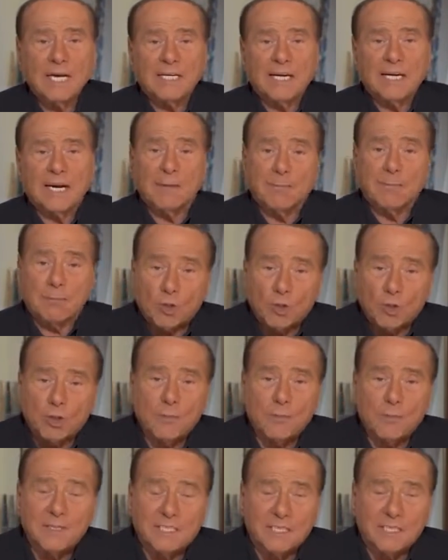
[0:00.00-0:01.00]
Nelle
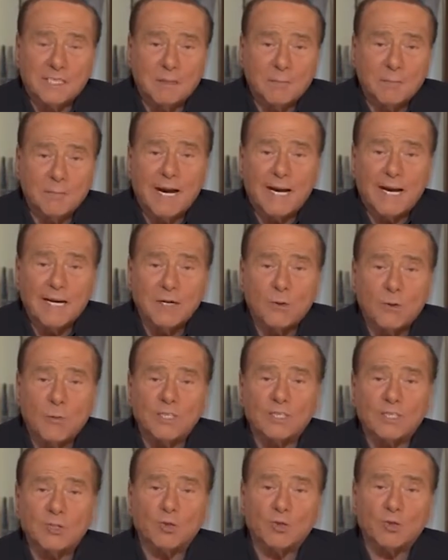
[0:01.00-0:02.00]
prossime settimane
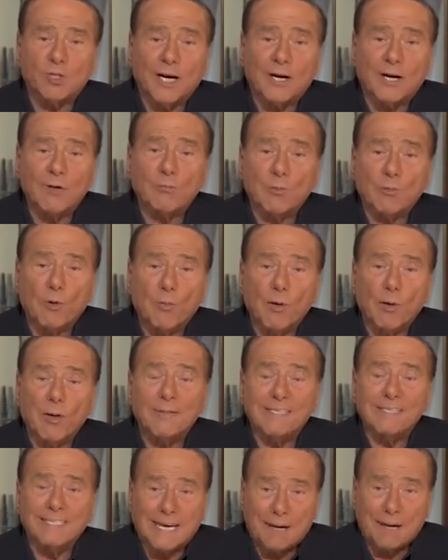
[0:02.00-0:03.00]
questo sarà un
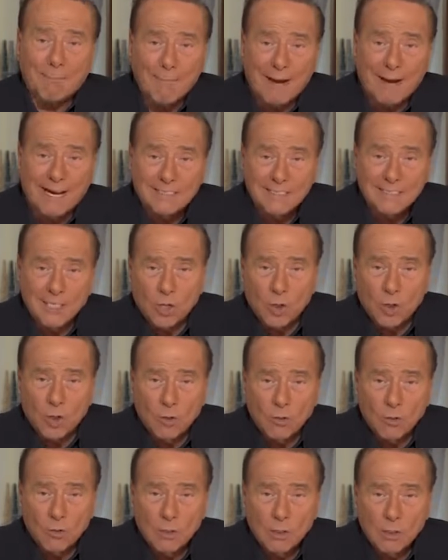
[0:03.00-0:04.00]
problema
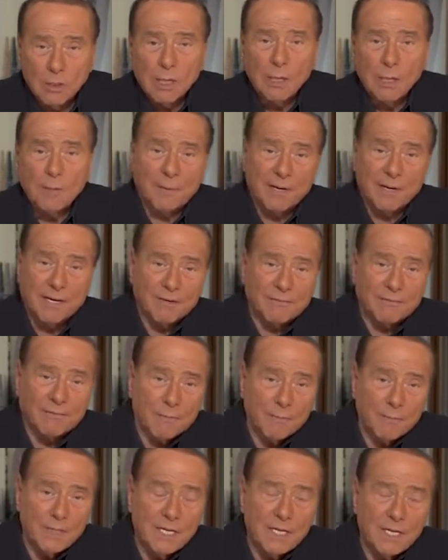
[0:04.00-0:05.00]
drammatico per le
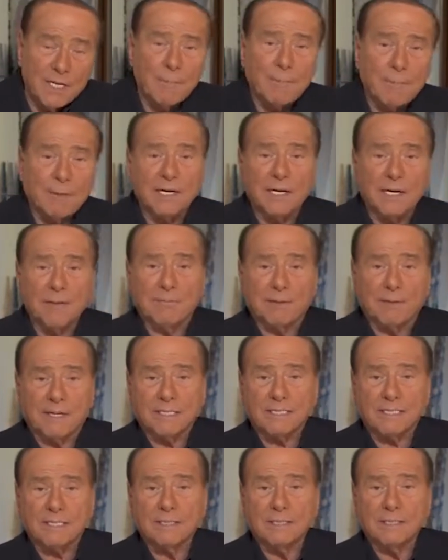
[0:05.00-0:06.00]
famiglie e per le
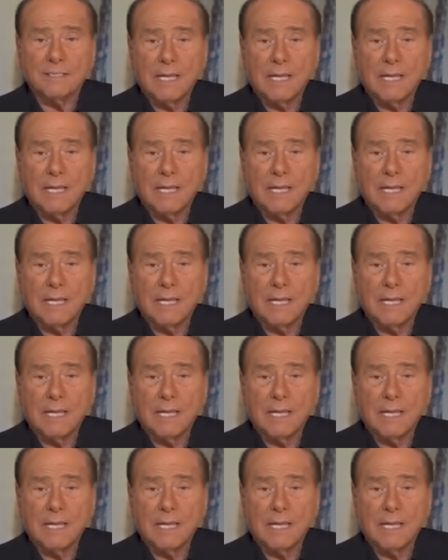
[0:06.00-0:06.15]
imprese.